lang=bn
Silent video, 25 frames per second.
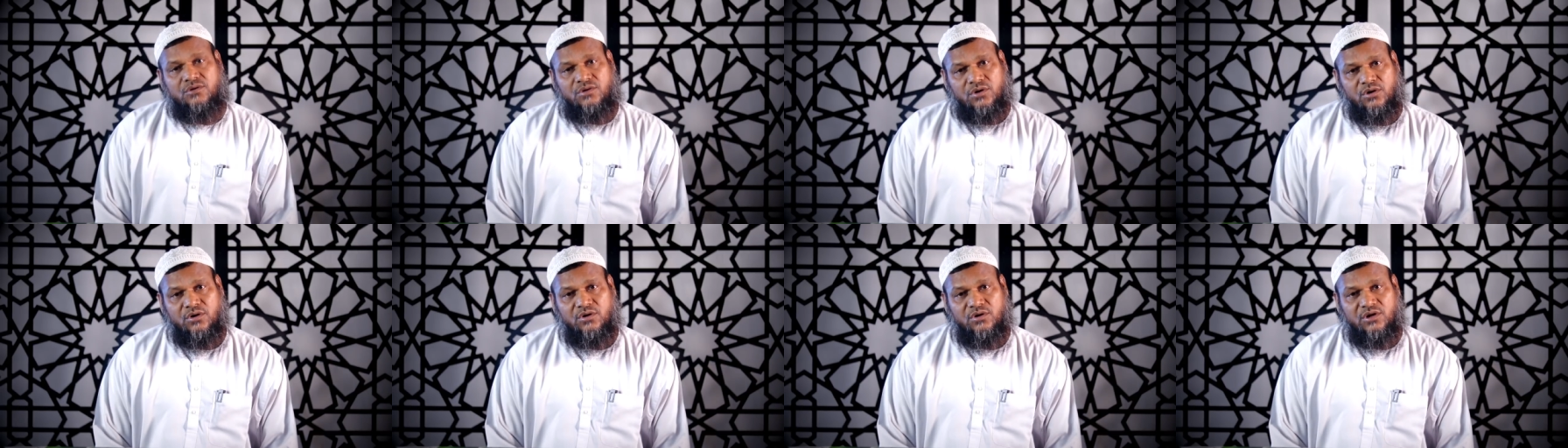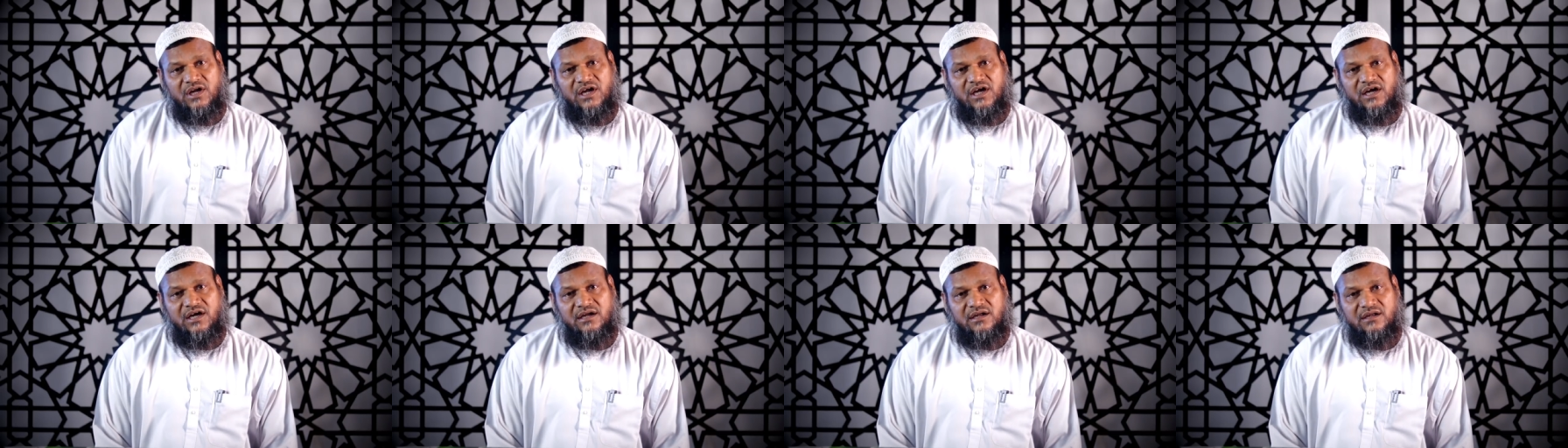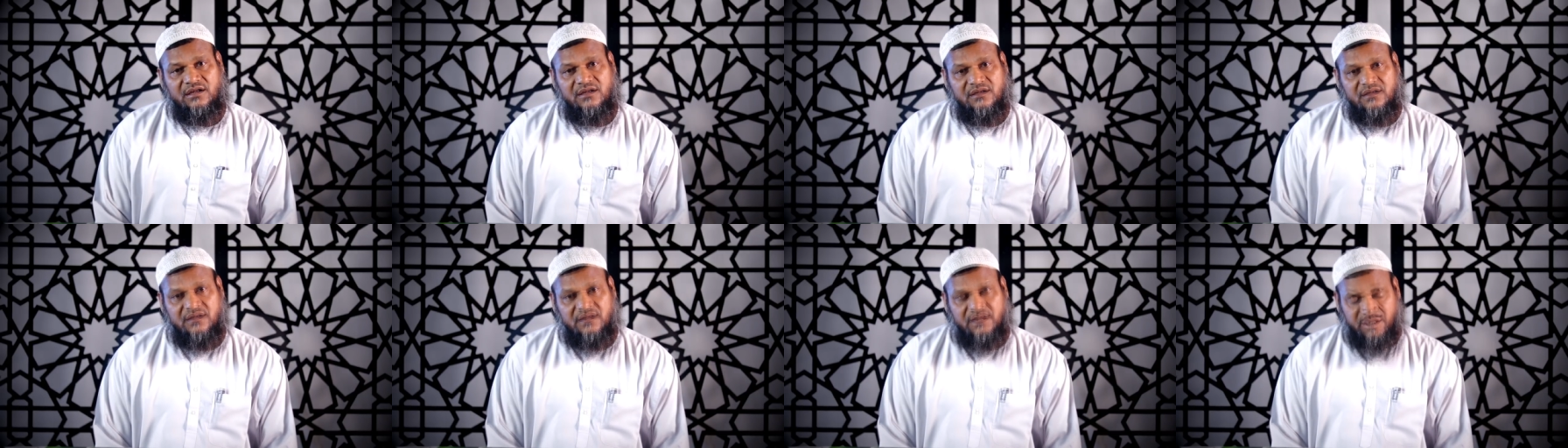খোলা
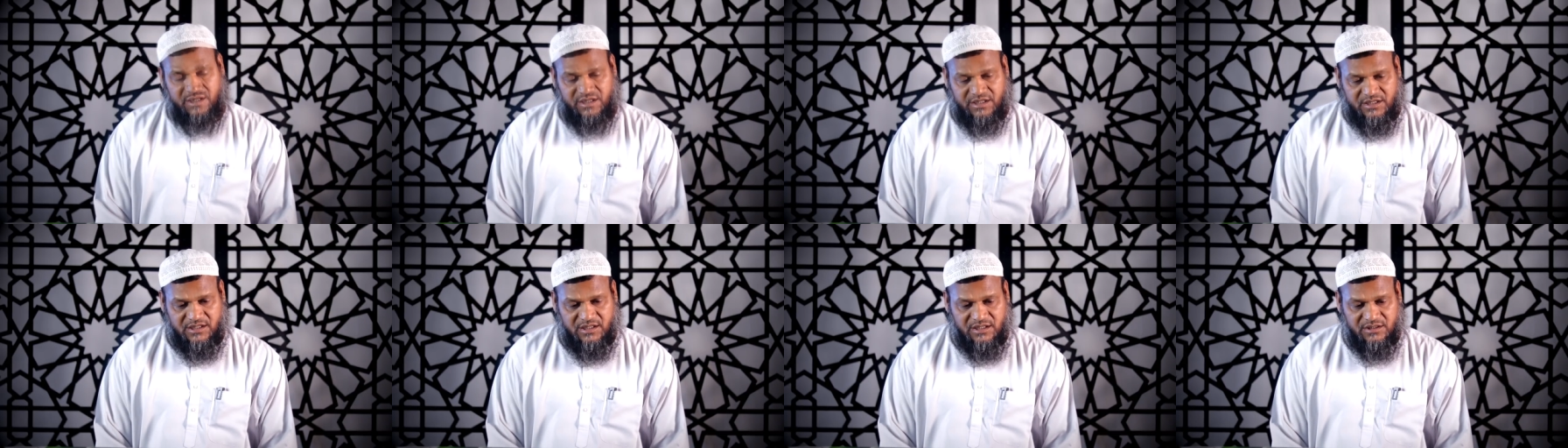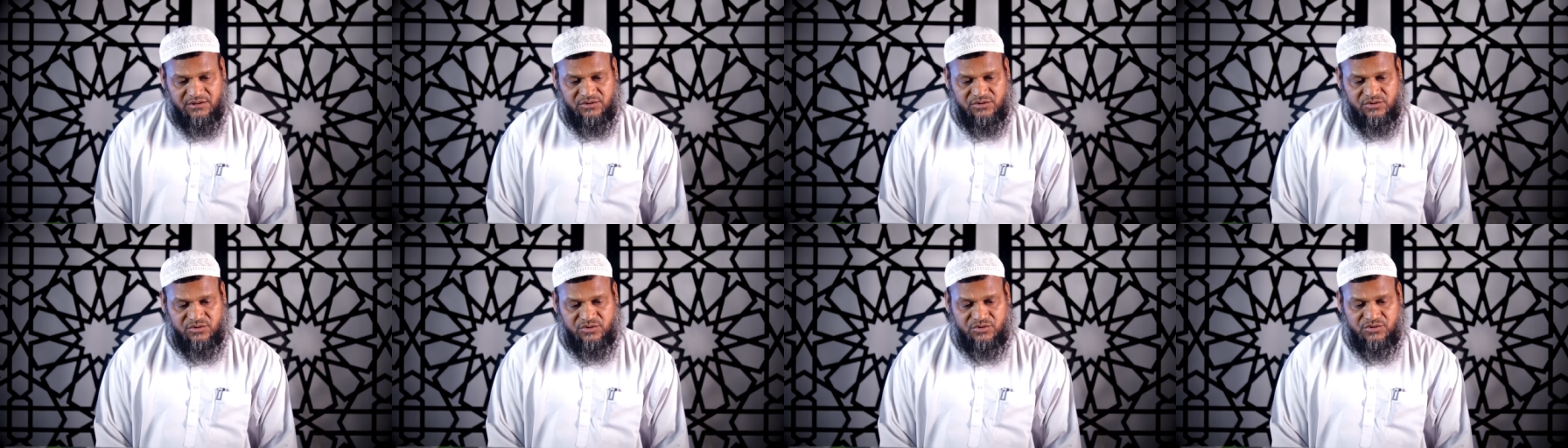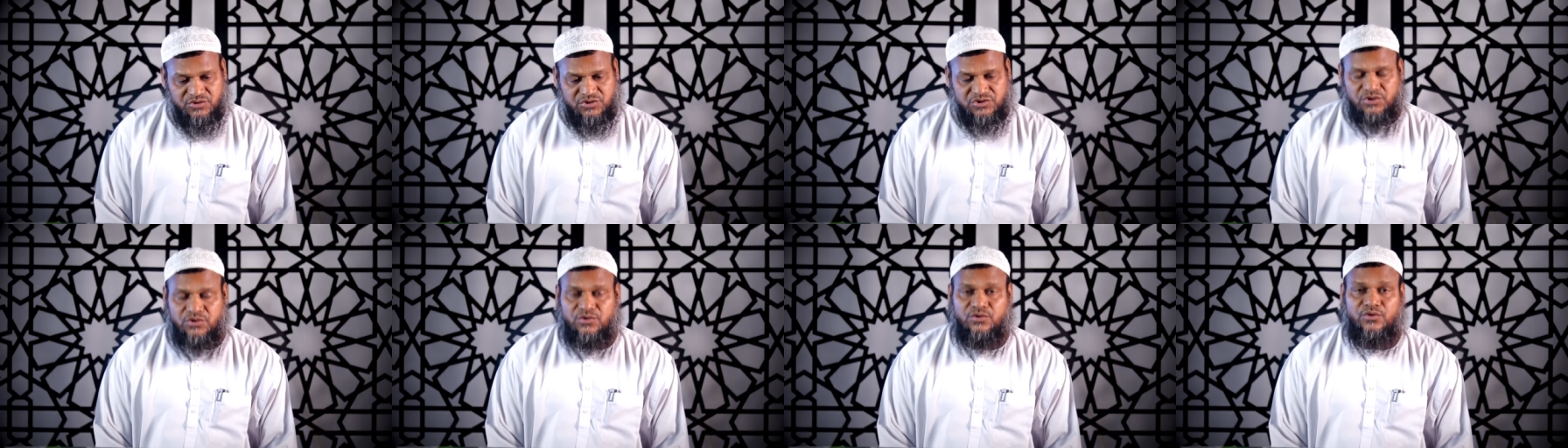একান্ত
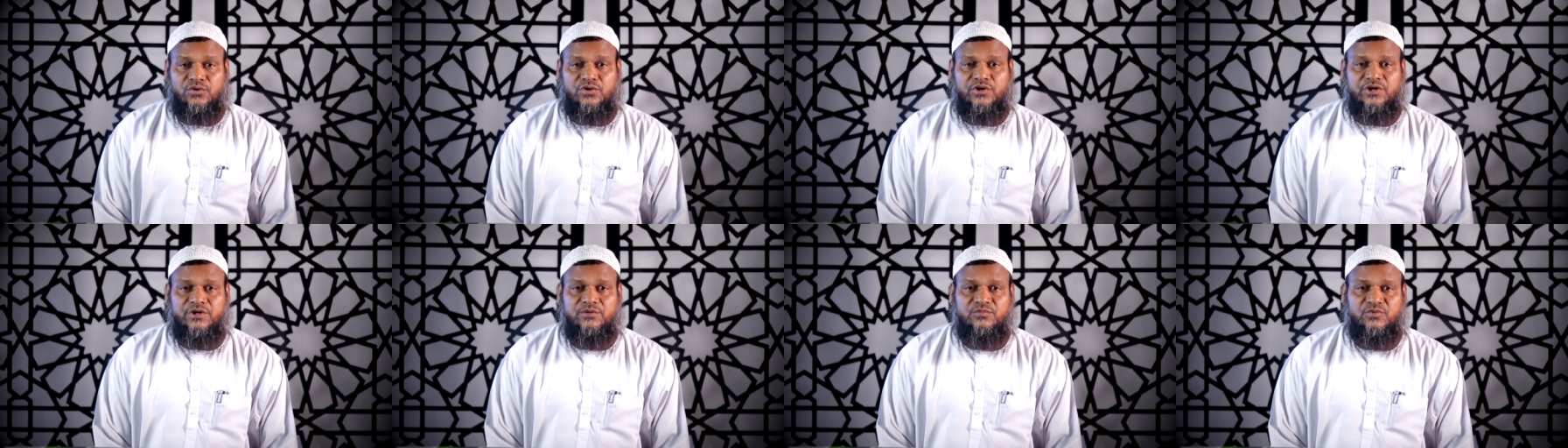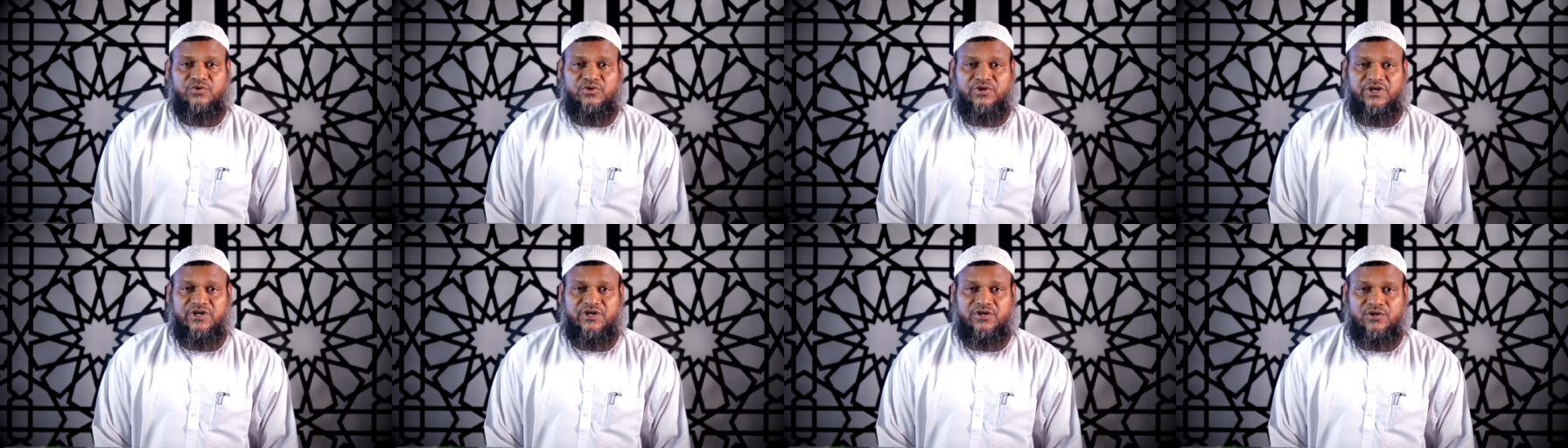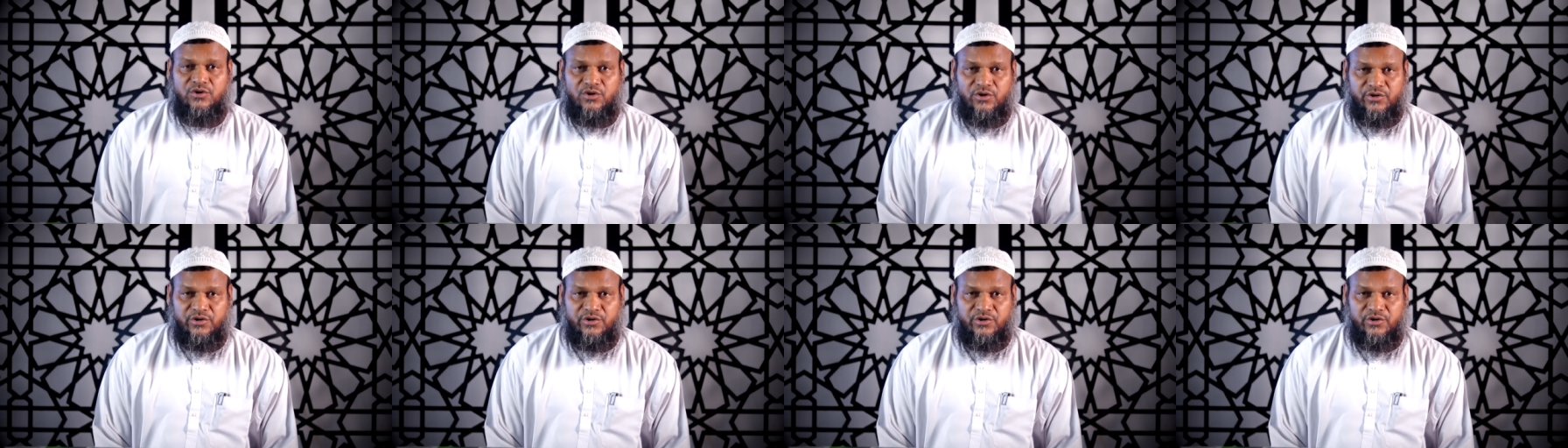জরুরি মনে